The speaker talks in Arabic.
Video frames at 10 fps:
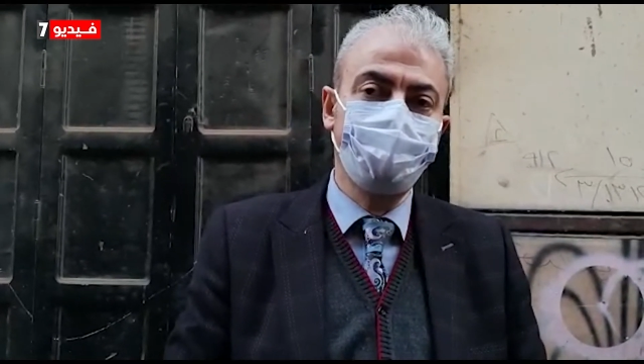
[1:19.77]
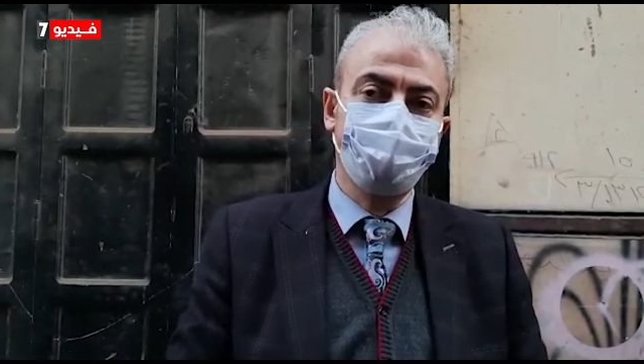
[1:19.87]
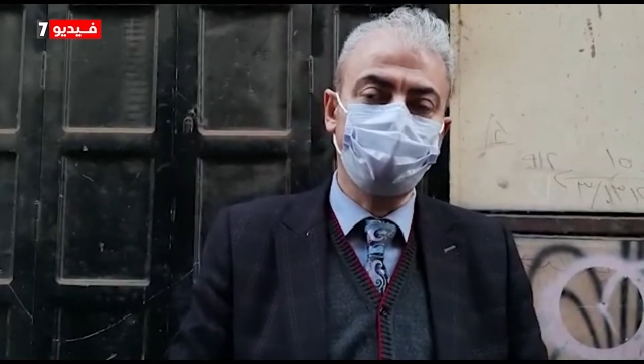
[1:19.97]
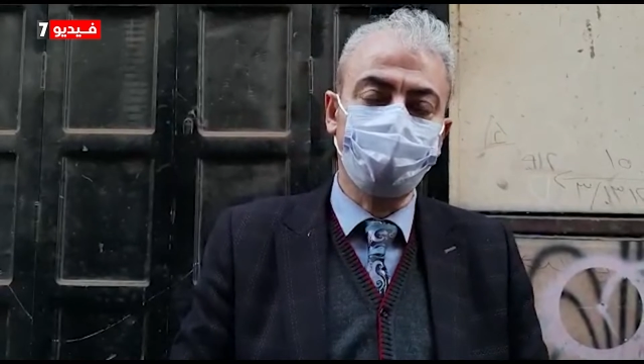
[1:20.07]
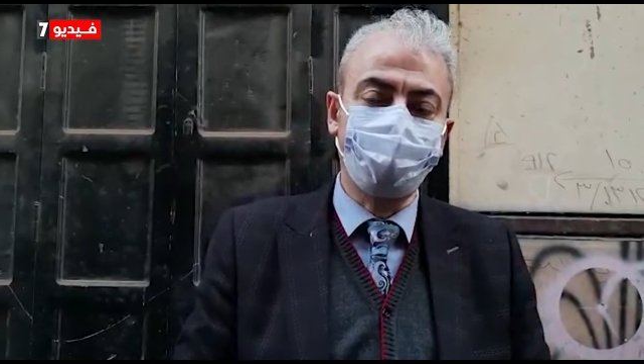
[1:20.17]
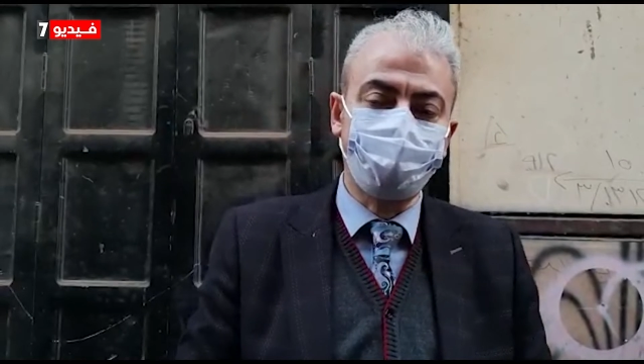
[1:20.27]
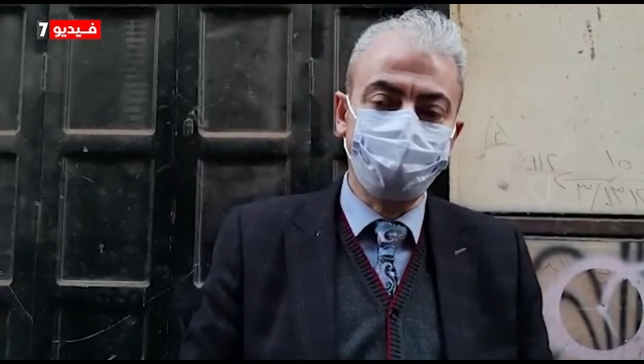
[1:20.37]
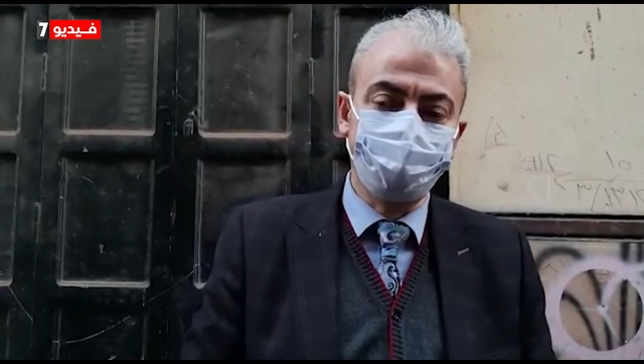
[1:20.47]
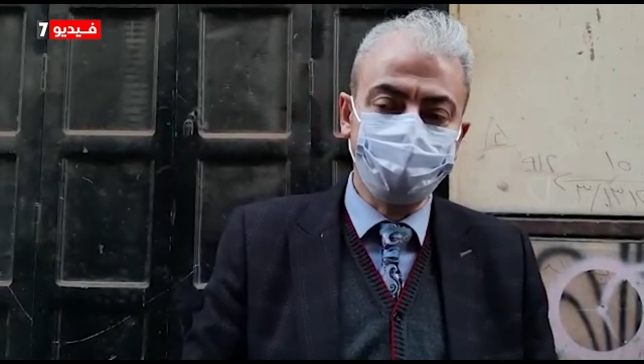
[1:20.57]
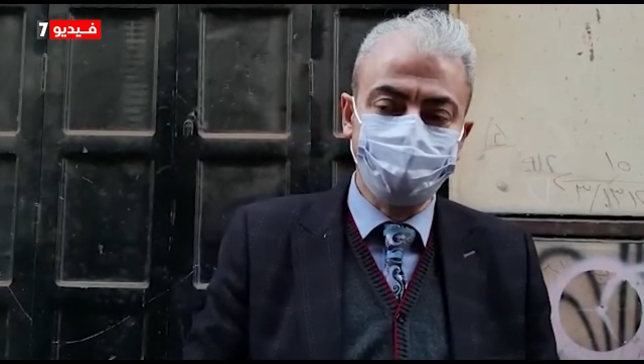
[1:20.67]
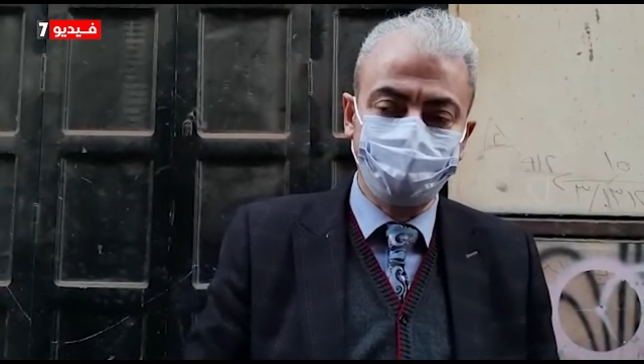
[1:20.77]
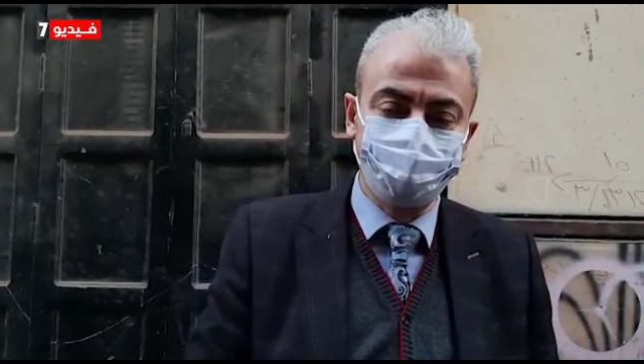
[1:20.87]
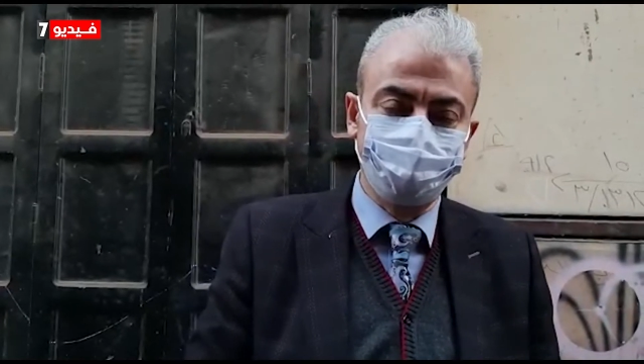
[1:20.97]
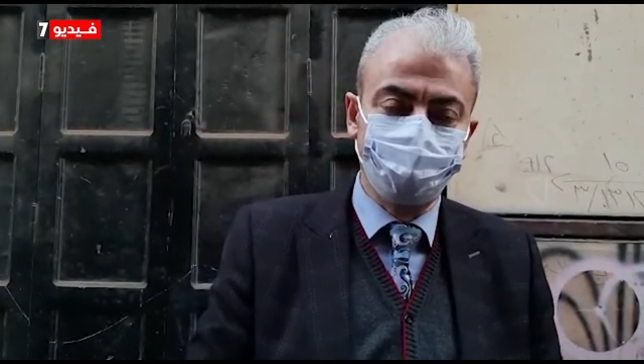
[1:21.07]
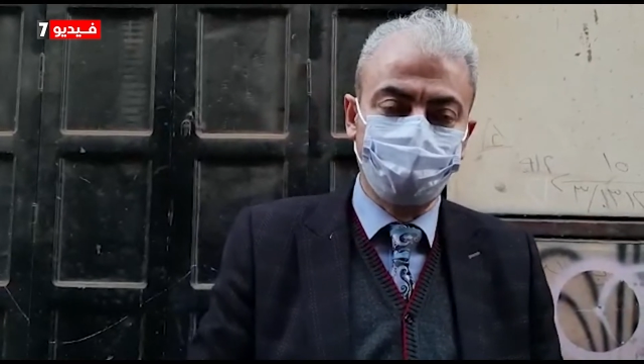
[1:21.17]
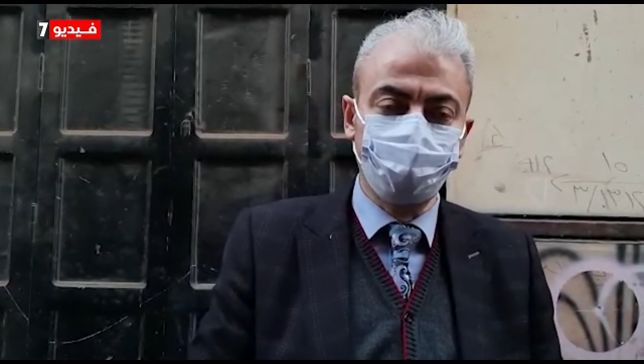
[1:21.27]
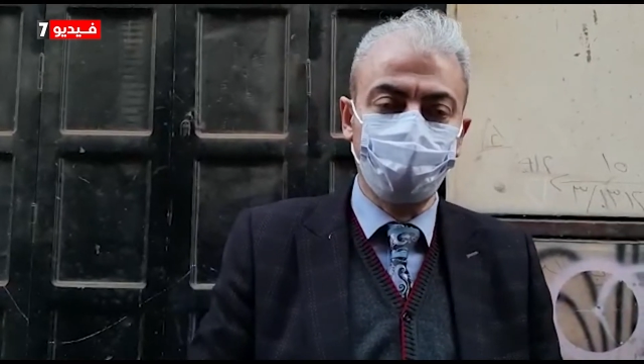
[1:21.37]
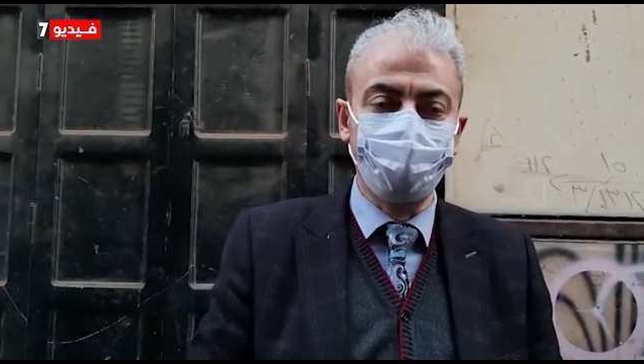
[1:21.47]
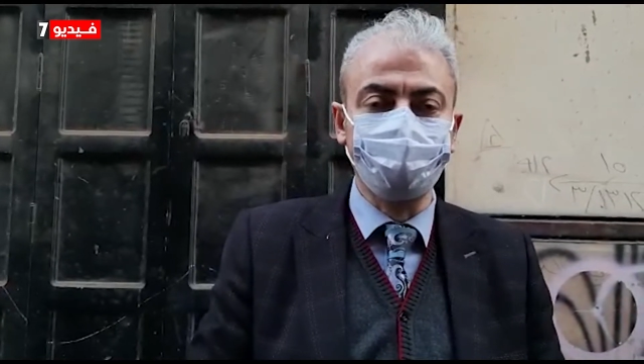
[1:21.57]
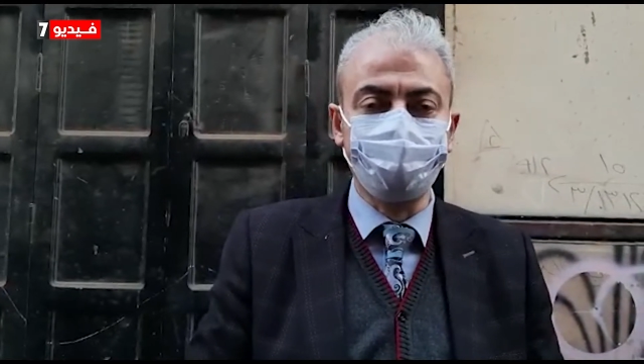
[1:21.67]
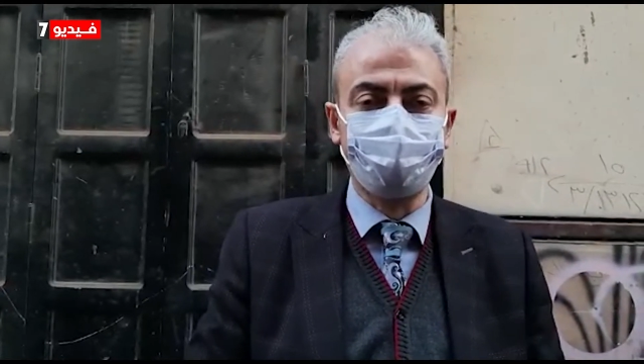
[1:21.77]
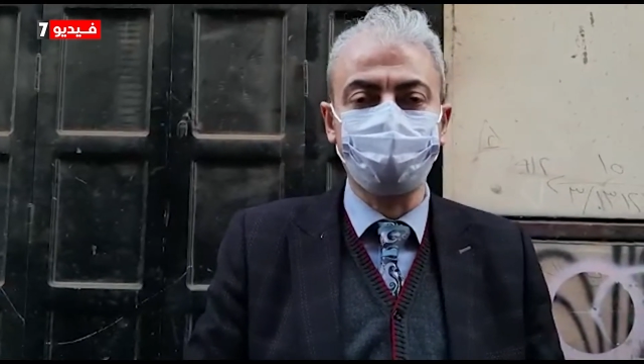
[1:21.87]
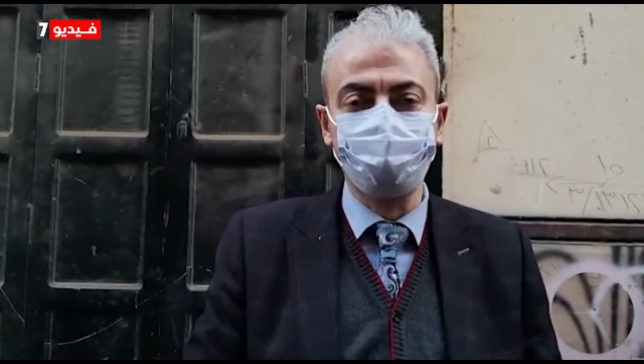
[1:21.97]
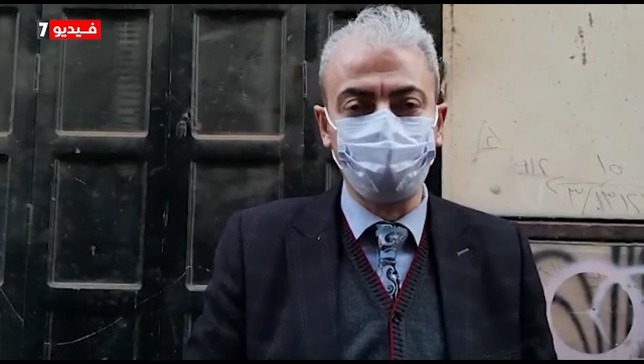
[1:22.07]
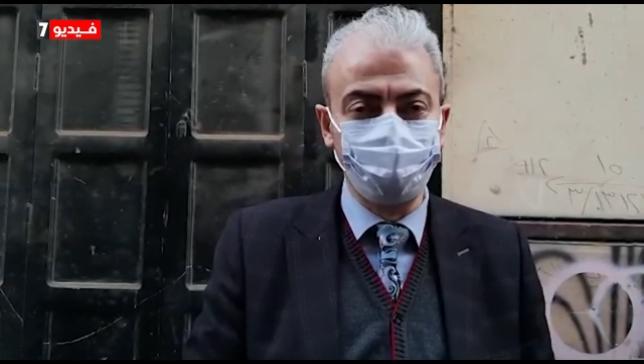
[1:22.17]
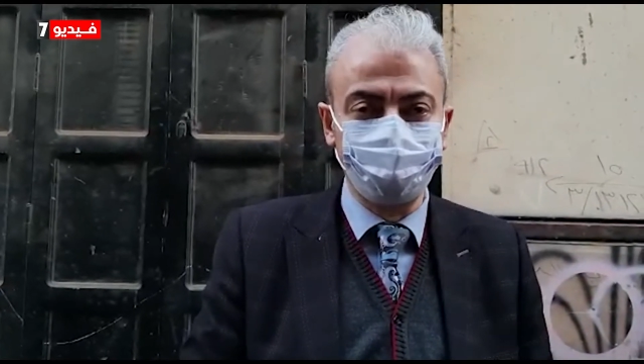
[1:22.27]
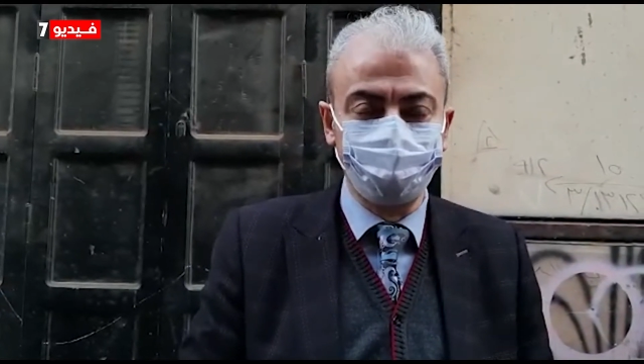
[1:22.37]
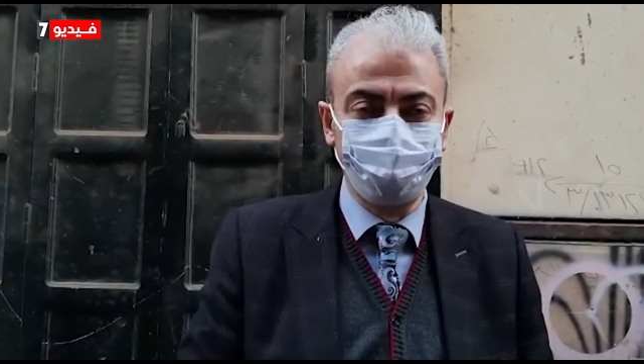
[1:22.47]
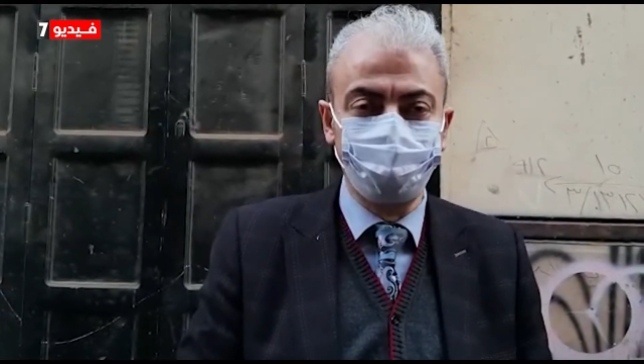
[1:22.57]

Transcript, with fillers: دكتور محمد اصلا كان المفروض ان هو يلتحق بكليه الطب